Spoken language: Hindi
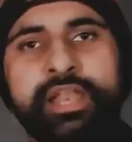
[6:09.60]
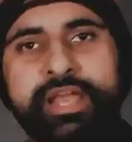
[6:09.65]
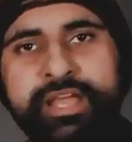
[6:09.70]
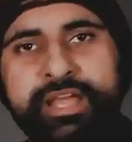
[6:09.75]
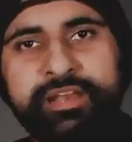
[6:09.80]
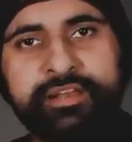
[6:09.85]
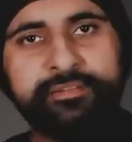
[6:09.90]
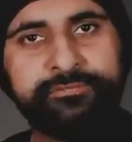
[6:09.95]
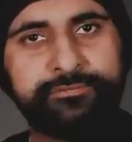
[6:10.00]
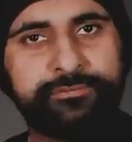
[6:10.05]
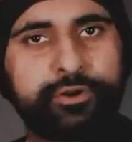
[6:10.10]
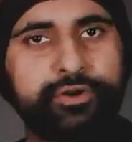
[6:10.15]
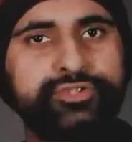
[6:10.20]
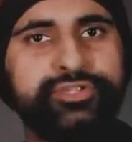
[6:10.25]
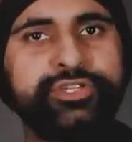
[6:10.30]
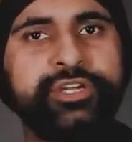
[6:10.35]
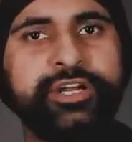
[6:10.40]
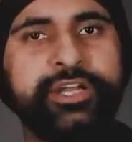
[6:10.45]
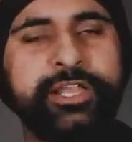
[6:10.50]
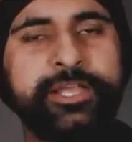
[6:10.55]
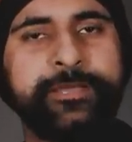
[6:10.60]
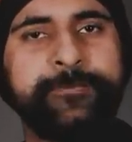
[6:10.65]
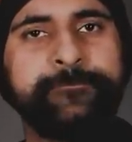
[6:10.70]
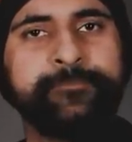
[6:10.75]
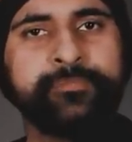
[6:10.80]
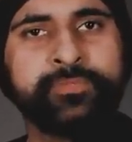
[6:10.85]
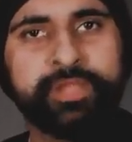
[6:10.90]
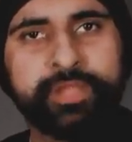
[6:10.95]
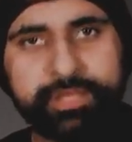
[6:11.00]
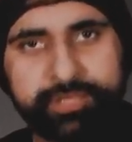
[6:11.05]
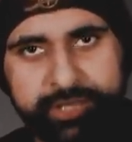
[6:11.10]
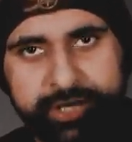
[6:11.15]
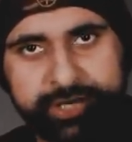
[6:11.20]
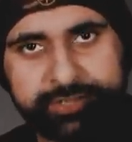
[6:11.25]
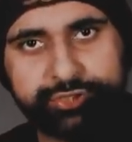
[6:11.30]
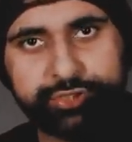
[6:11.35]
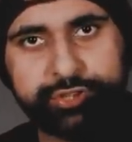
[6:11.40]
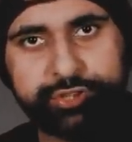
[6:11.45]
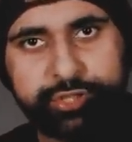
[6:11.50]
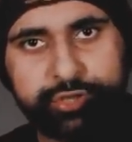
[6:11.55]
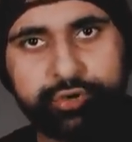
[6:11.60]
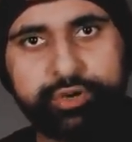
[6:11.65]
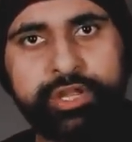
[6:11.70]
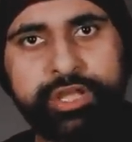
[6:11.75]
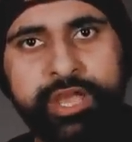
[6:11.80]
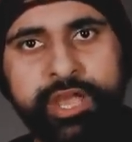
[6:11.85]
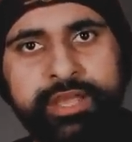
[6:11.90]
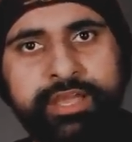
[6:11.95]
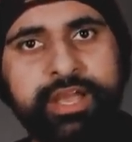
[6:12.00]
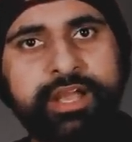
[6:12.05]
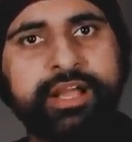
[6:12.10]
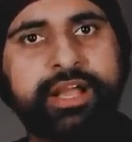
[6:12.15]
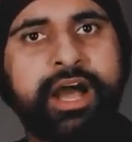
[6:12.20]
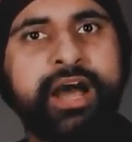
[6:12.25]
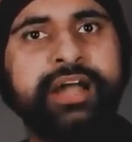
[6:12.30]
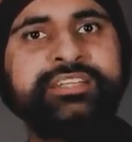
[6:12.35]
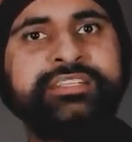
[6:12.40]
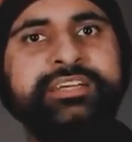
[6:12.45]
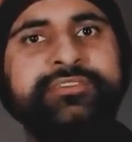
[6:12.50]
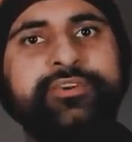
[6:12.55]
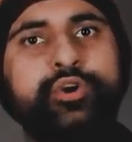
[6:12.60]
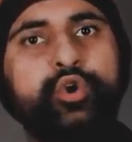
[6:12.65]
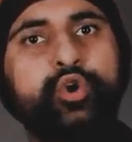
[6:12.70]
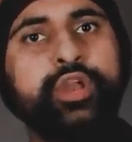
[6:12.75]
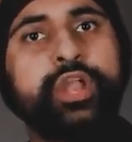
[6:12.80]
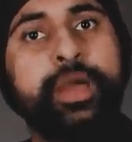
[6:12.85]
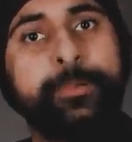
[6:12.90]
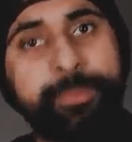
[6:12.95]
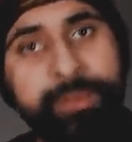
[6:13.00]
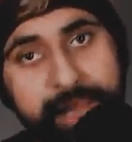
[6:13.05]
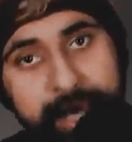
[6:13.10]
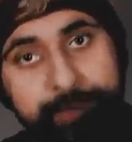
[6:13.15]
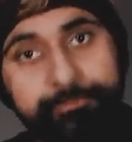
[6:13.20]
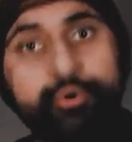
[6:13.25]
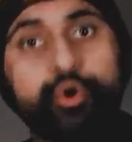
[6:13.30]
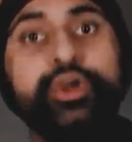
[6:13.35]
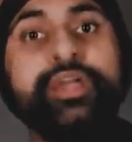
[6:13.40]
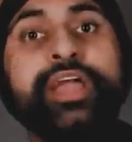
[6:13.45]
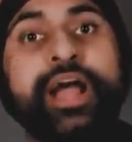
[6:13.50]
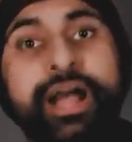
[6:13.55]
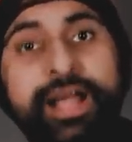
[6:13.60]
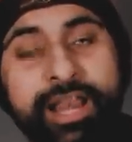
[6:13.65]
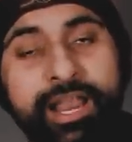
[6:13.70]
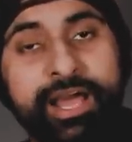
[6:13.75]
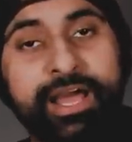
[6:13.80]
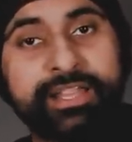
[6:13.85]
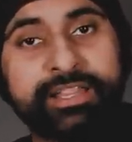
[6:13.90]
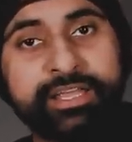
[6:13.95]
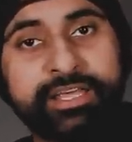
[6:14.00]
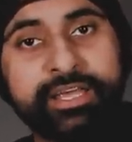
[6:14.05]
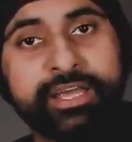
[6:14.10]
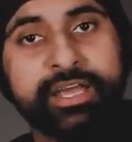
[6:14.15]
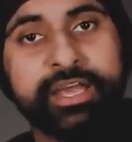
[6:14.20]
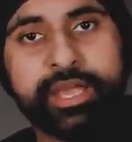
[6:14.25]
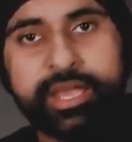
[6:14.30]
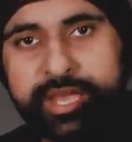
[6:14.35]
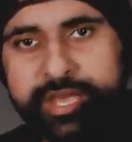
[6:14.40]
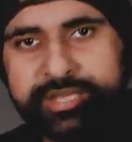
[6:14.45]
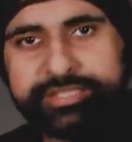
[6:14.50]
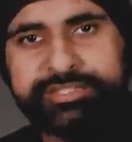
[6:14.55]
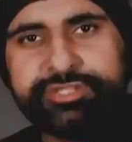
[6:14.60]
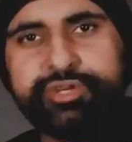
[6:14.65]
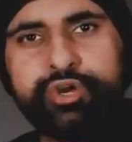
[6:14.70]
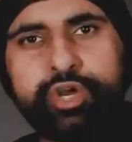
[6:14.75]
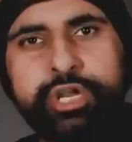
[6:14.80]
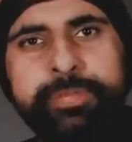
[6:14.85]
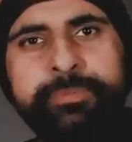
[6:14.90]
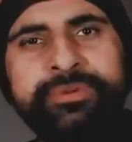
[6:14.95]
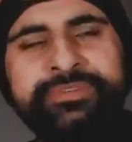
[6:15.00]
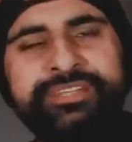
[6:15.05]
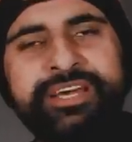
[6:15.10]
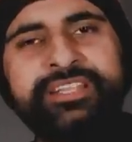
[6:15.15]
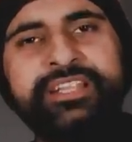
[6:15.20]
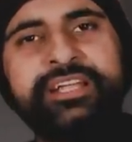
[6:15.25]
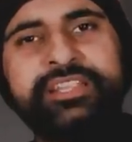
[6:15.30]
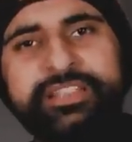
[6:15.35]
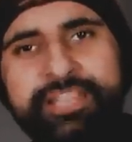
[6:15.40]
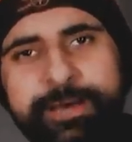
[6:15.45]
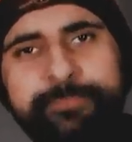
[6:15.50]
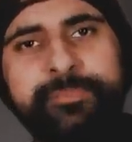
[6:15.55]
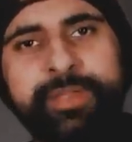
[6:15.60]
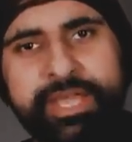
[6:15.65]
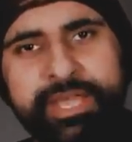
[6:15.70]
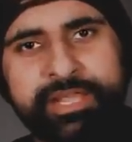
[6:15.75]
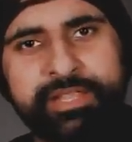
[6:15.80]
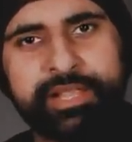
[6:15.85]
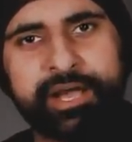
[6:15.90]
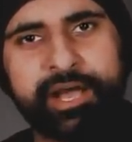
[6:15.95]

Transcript: लेकिन अनफॉर्चुनेटली ये जो थ्योरी है कि कार सेवकों ने अपने आप को ही आग लगा दी इस थ्योरी में ज्यादा दम नहीं